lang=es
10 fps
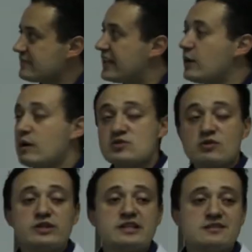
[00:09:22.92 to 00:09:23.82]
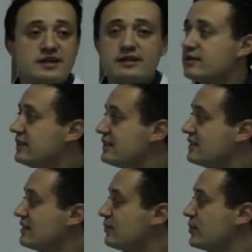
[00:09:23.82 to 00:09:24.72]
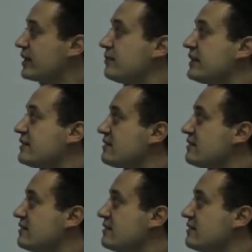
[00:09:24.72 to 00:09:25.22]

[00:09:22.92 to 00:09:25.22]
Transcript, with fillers: que vamos a utilizar en este tipo de herramientas,